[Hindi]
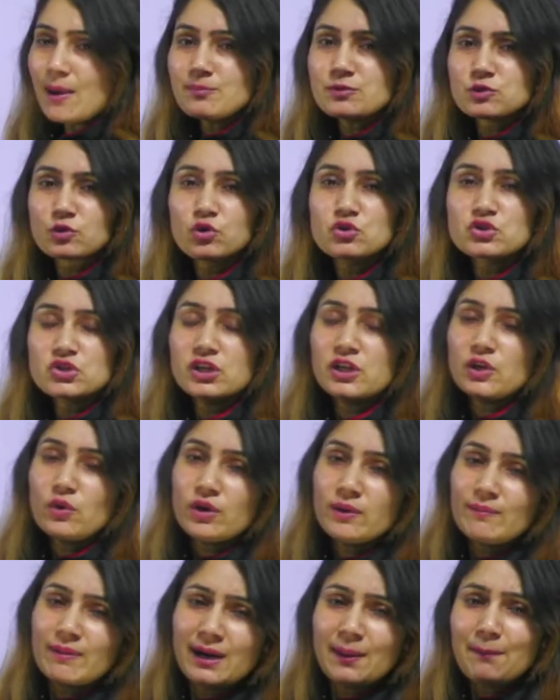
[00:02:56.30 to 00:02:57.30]
सोच रहे होगी
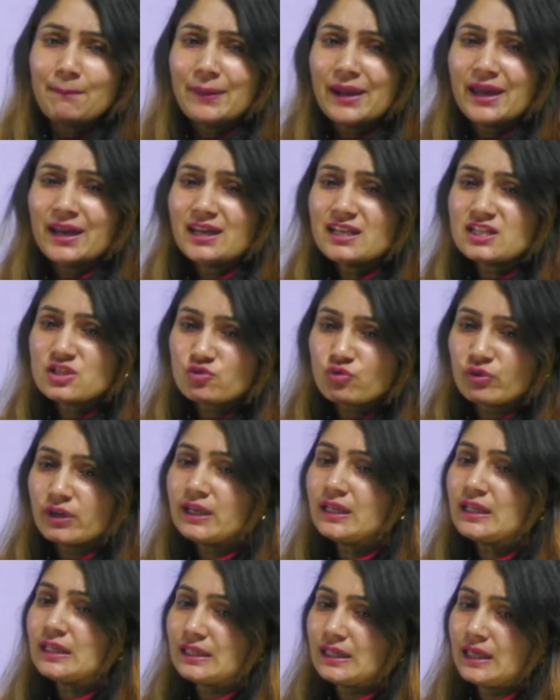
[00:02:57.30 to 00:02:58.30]
मैडम बेरिंग स्ट्रेट
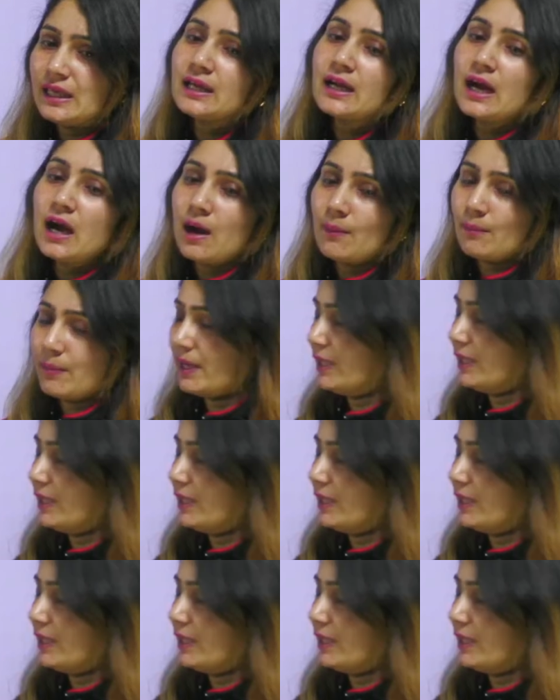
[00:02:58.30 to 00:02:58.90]
ये कहाँ पर है